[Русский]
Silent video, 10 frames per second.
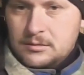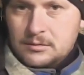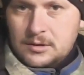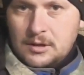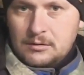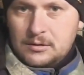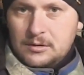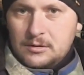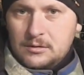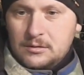вот так вот,
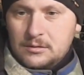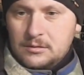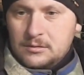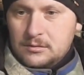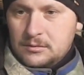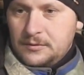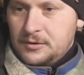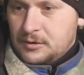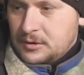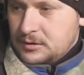
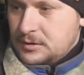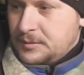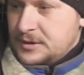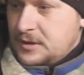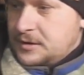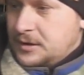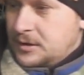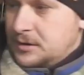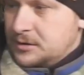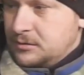ведерки. Замерзают они,
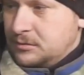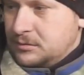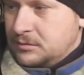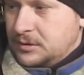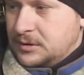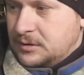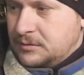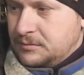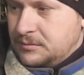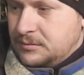конечно, но вот где-то